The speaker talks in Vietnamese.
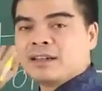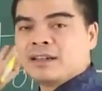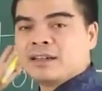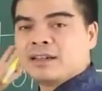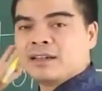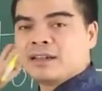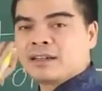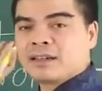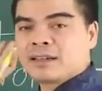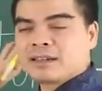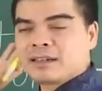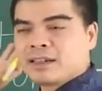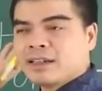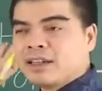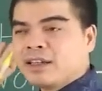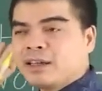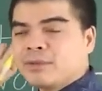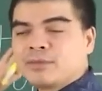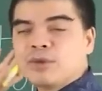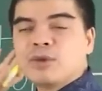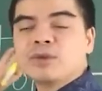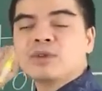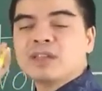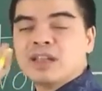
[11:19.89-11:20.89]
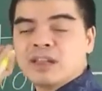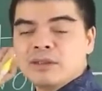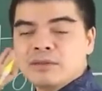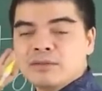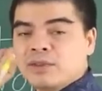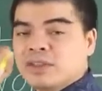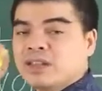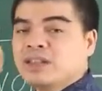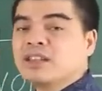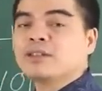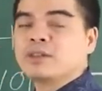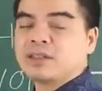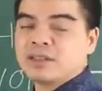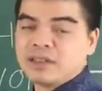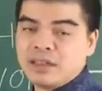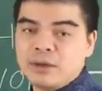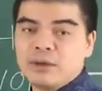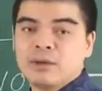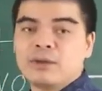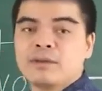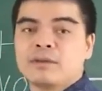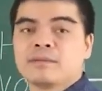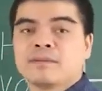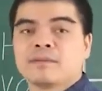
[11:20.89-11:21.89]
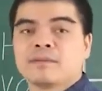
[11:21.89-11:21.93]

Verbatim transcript: uh, kết hợp hôn nhân với những người tuổi dậu